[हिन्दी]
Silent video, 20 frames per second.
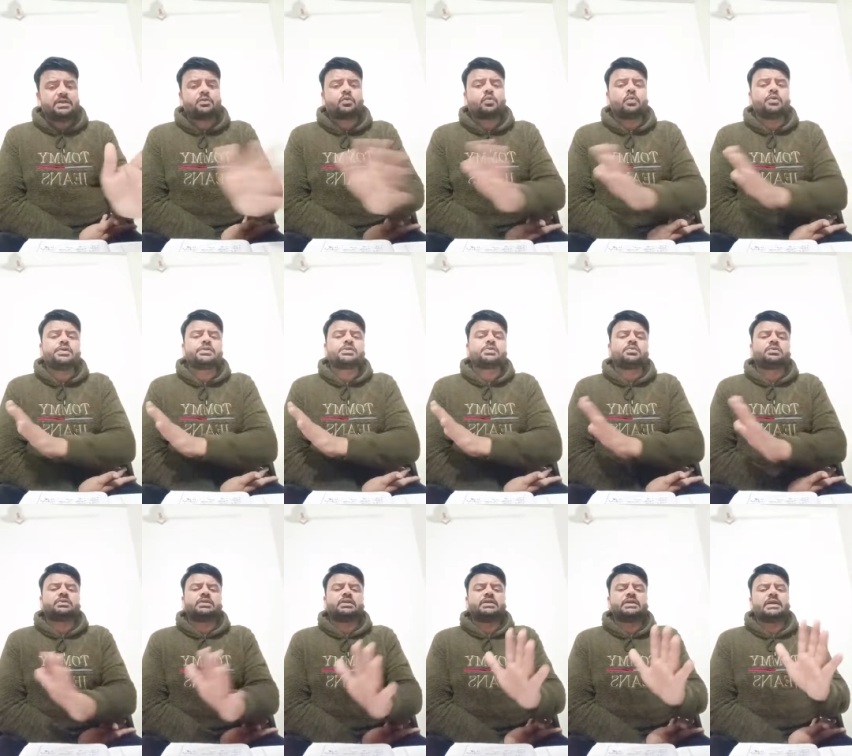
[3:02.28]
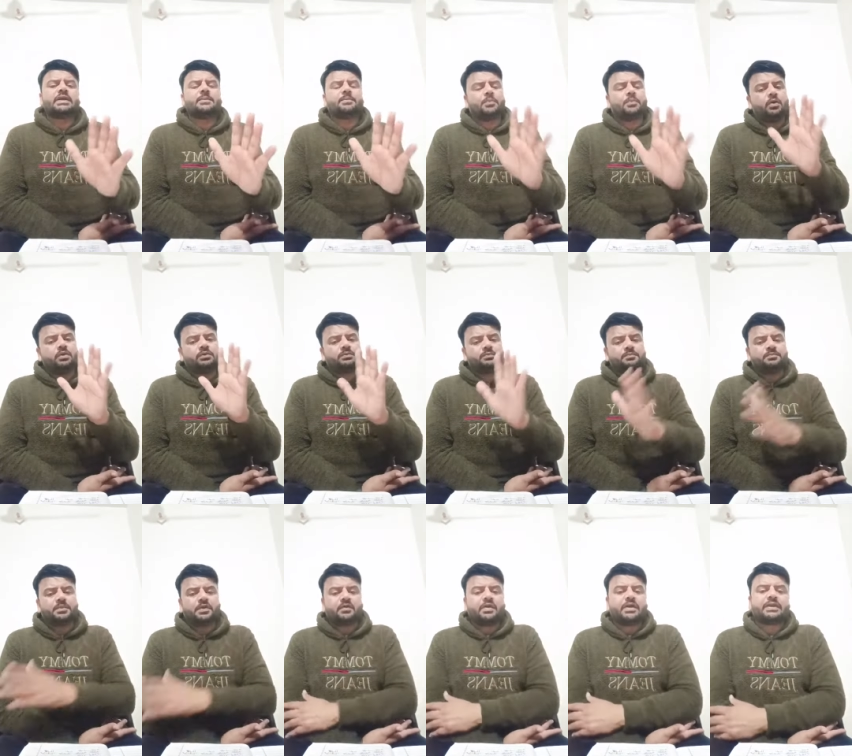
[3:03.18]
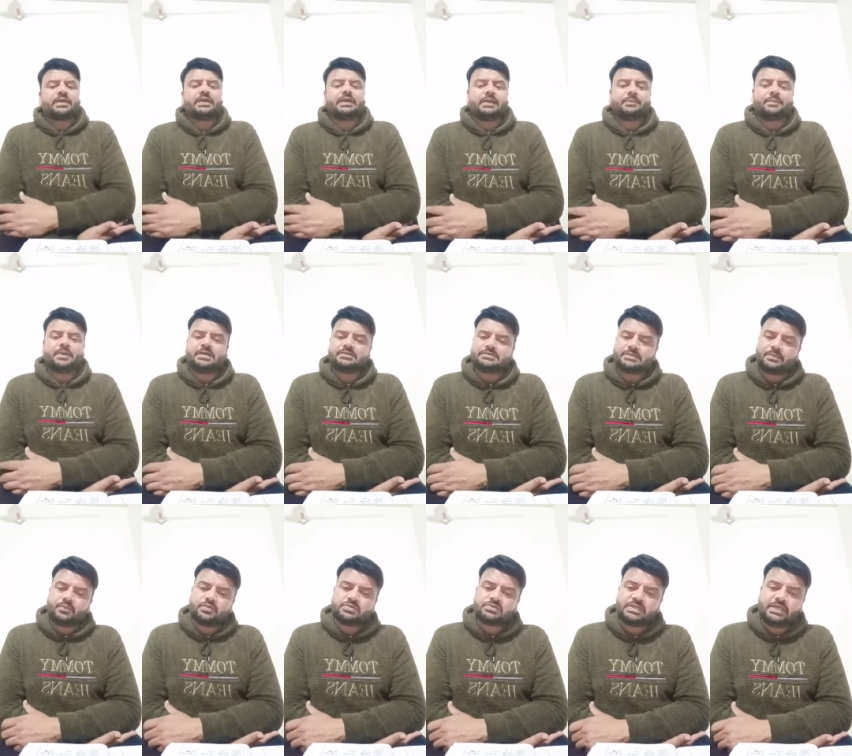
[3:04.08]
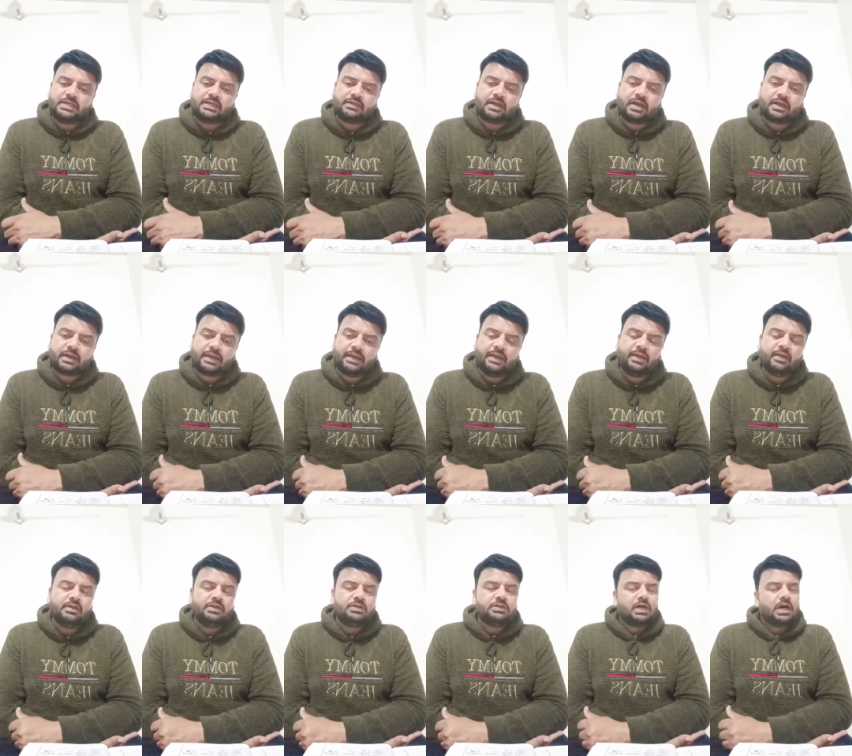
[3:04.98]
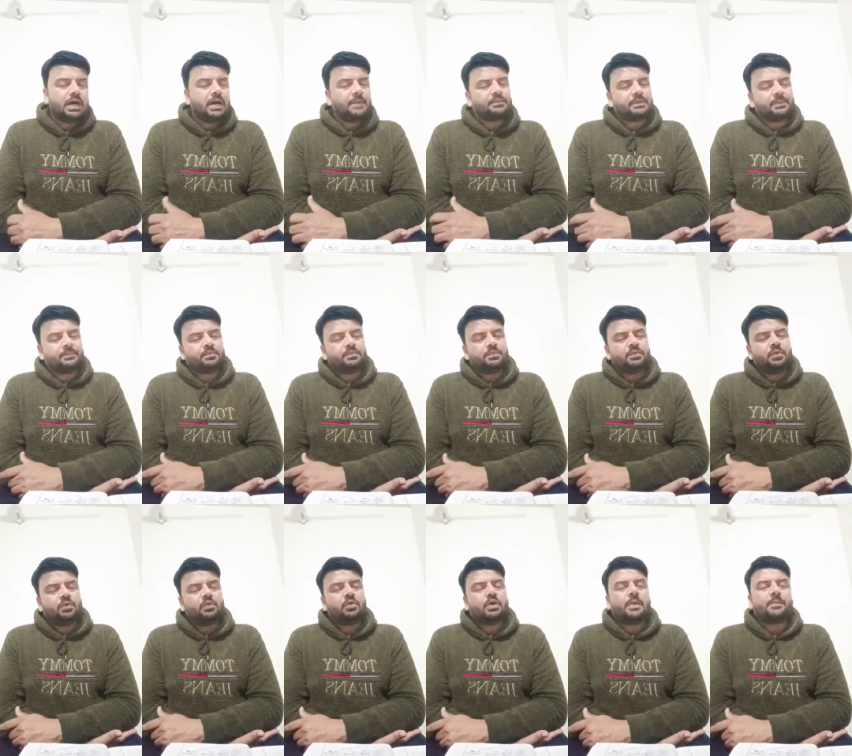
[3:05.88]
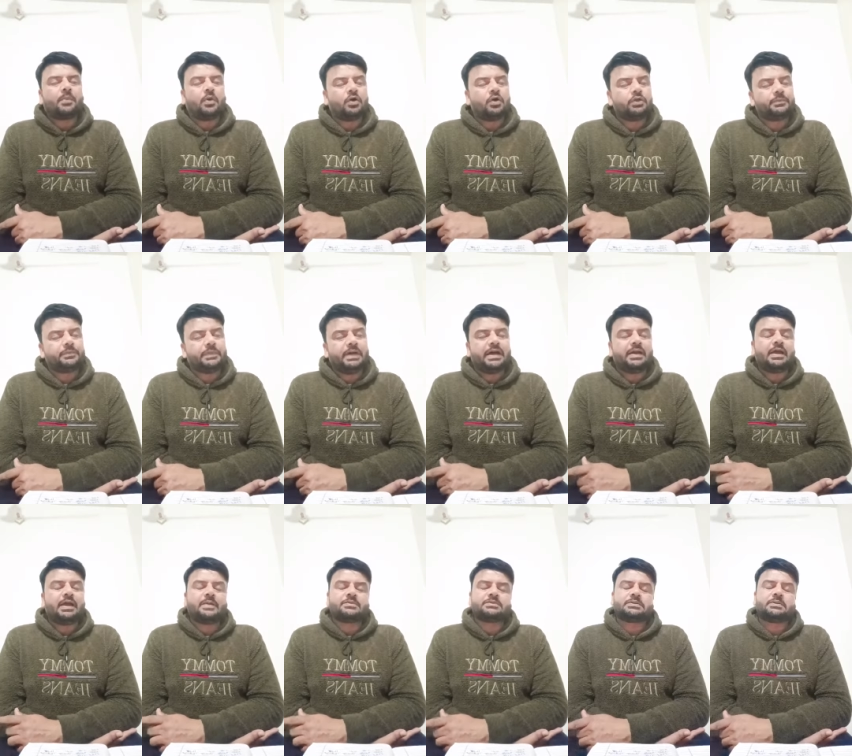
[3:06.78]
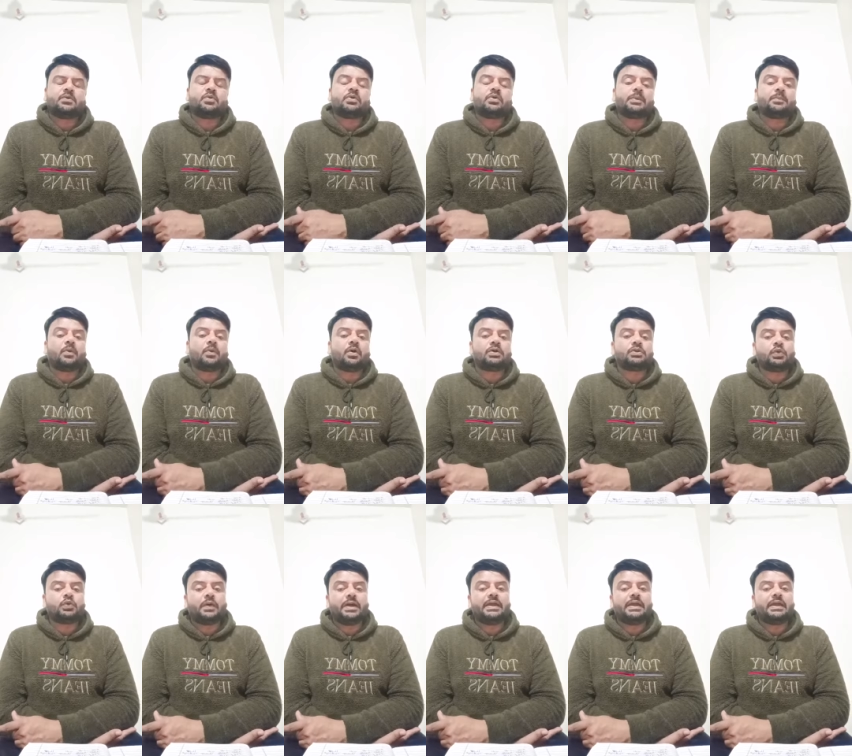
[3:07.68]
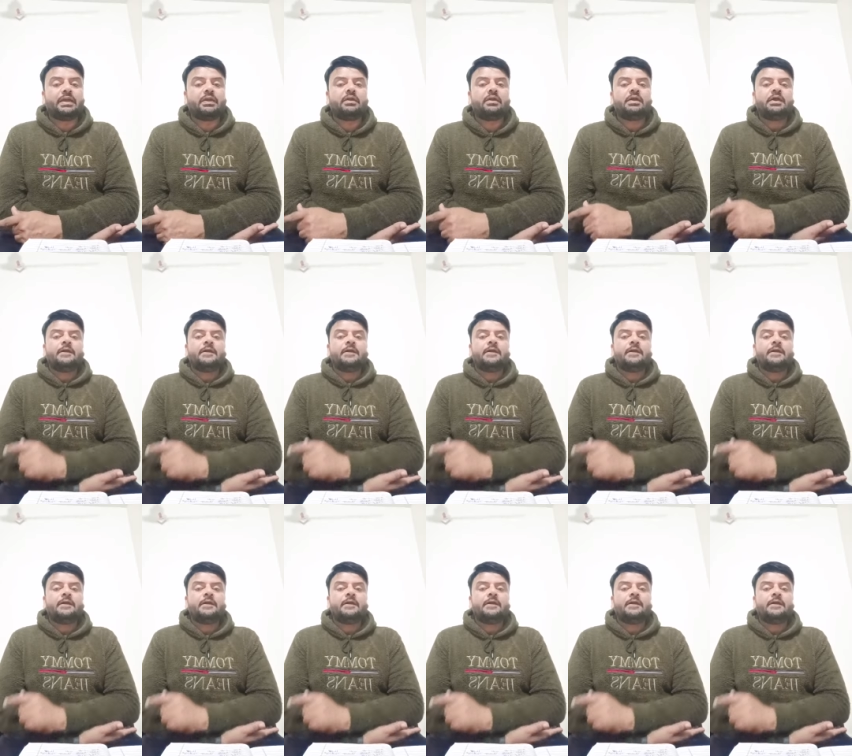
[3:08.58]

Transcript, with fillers: कोई जरूरत नहीं है बहुत भगवान की कृपा है सब कुछ ठीक ठाक है आप सब लोगों का बहुत प्यार है आप सब लोगों की बहुत दुआएं हैं